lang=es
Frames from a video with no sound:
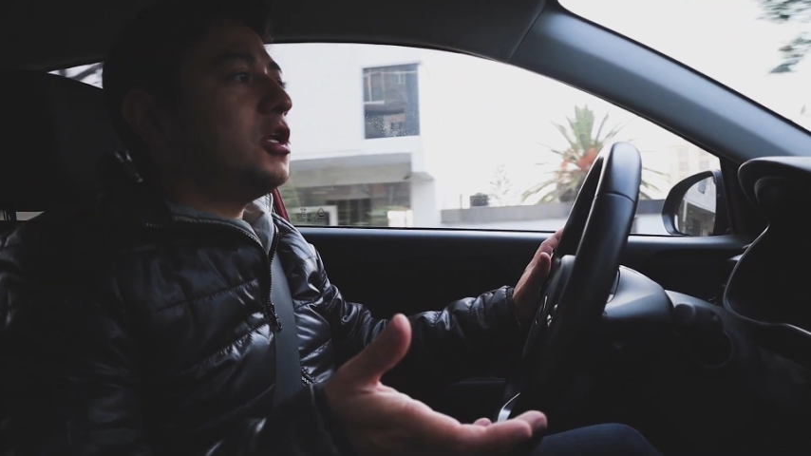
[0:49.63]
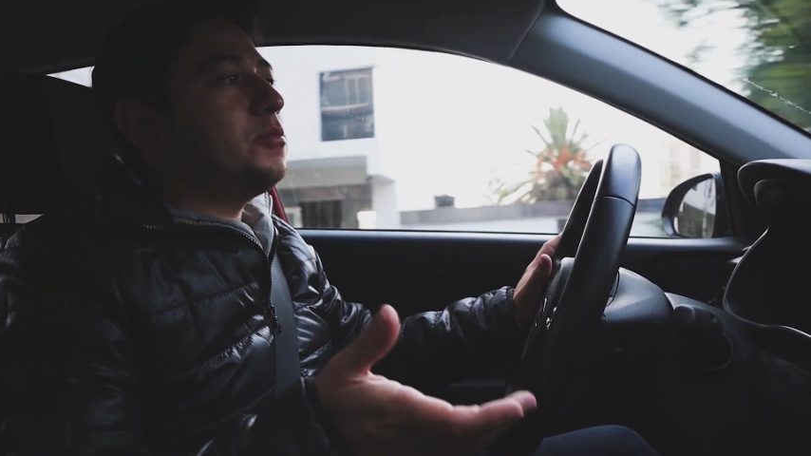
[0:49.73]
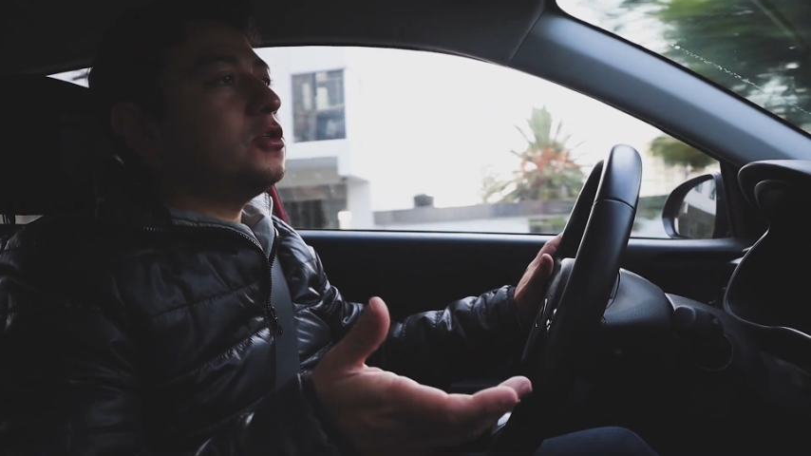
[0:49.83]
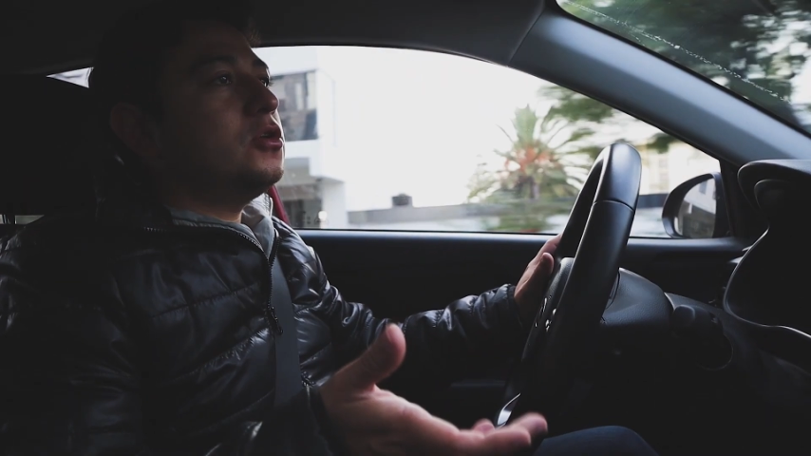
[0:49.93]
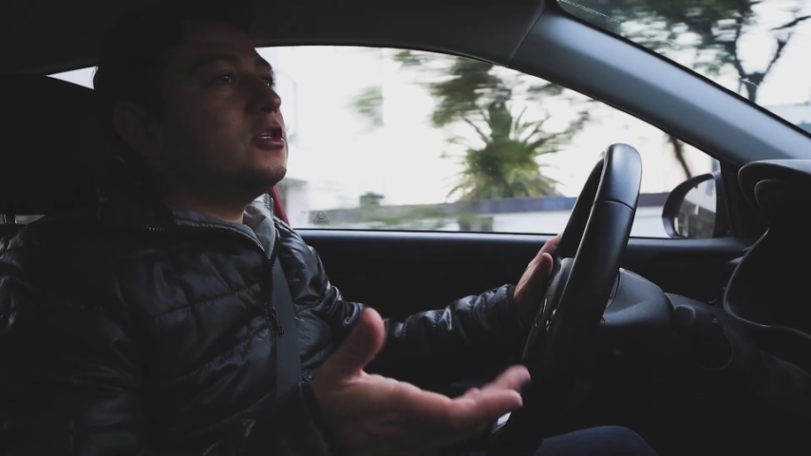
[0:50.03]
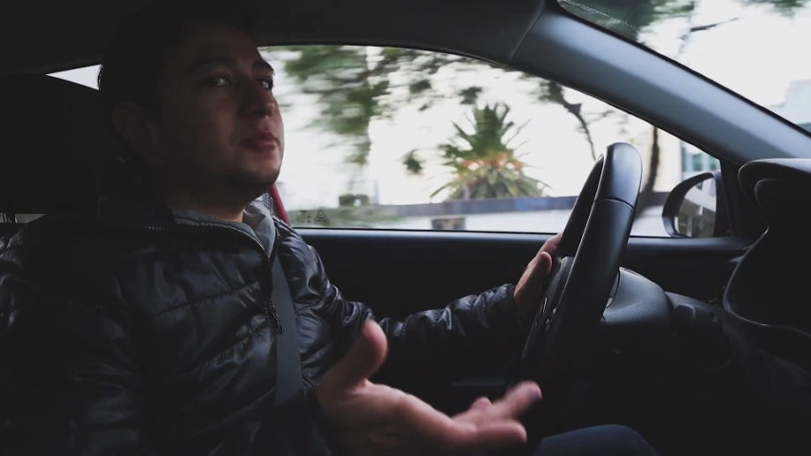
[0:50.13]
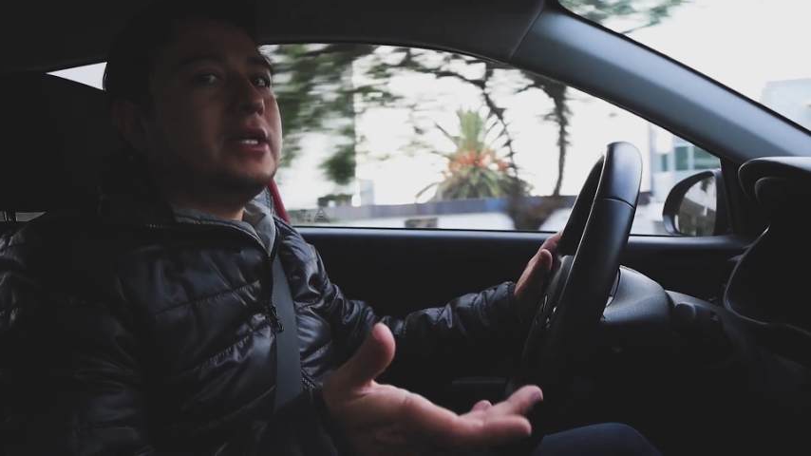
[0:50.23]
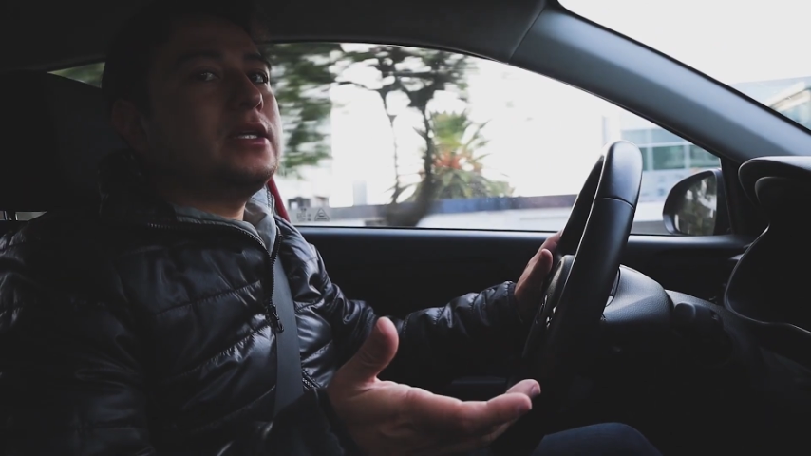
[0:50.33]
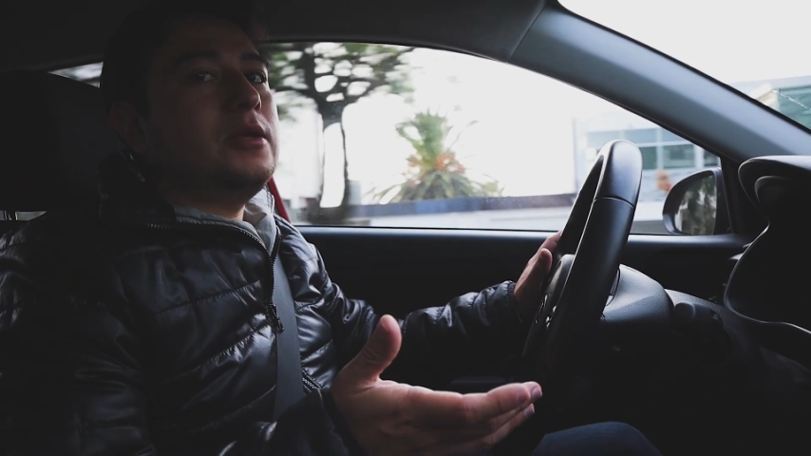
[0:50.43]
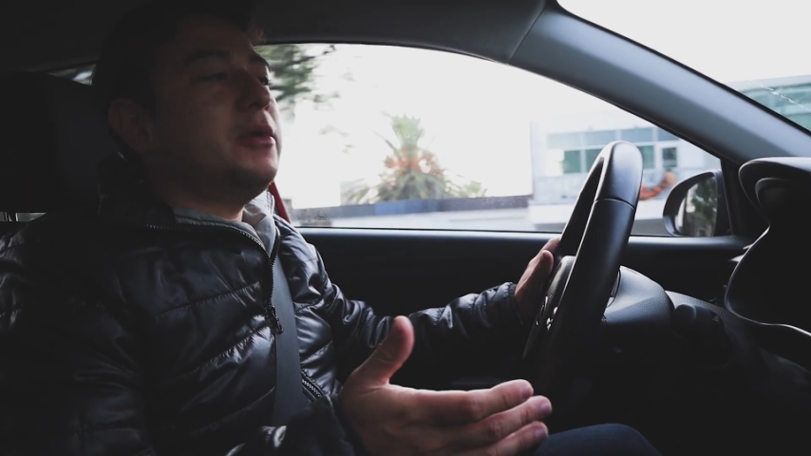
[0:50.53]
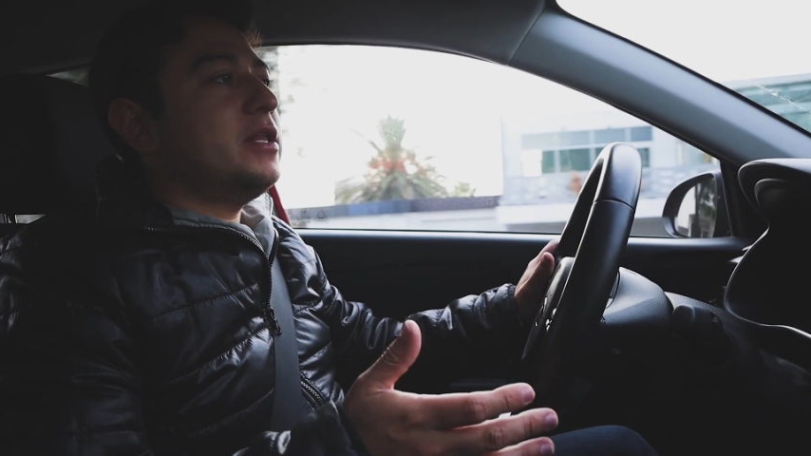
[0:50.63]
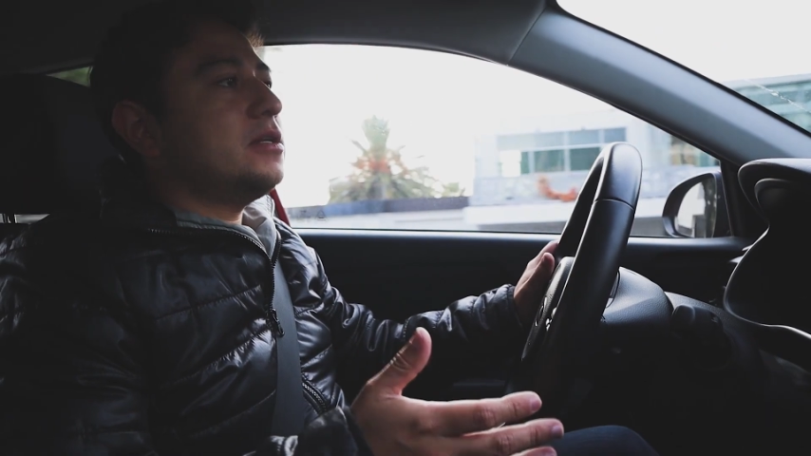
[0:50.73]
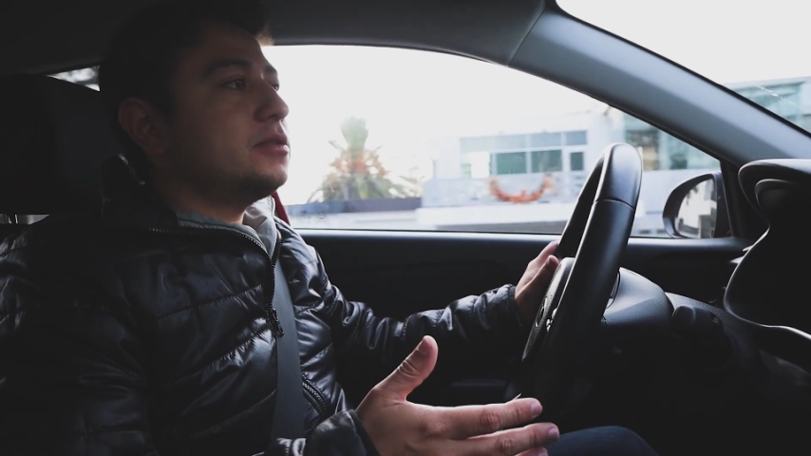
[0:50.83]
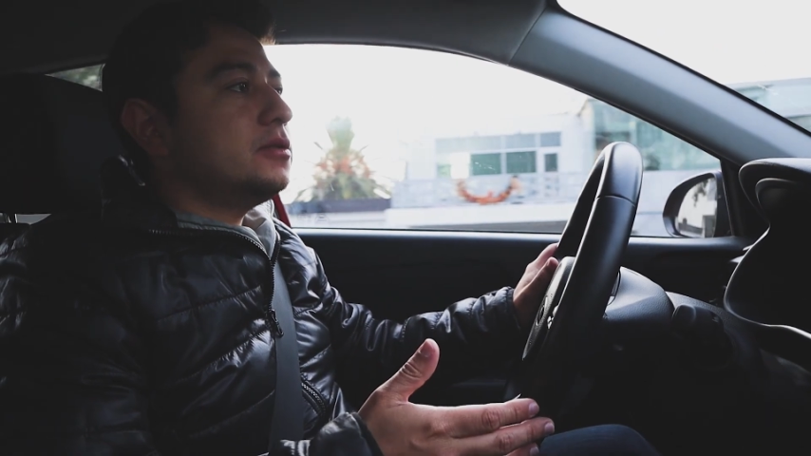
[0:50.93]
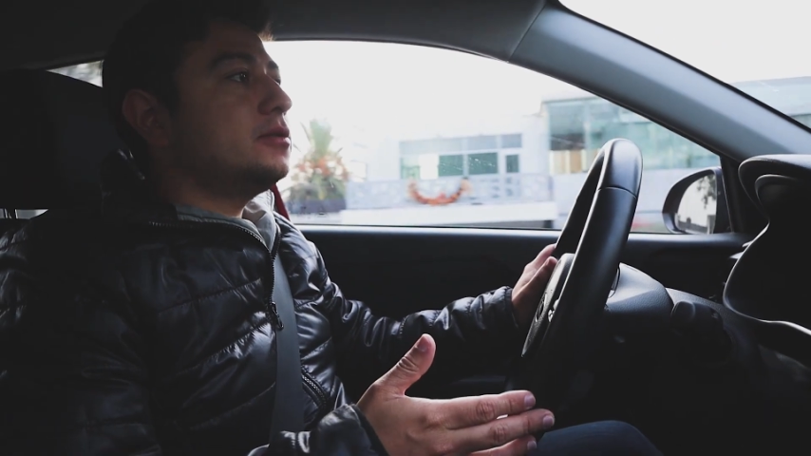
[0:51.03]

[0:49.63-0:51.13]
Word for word: por las versiones más equipadas.